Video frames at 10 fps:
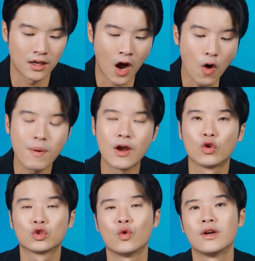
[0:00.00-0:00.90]
เขาไปล
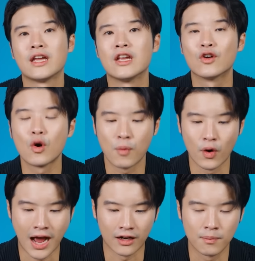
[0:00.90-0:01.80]
งทุนใน Hero
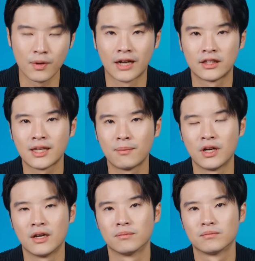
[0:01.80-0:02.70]
Product หรือ Product ที่ทำ
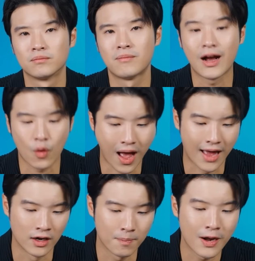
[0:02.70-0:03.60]
เงินมากกว่า
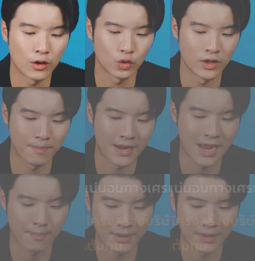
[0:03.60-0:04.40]
หรือไปลงทุนในปัญญา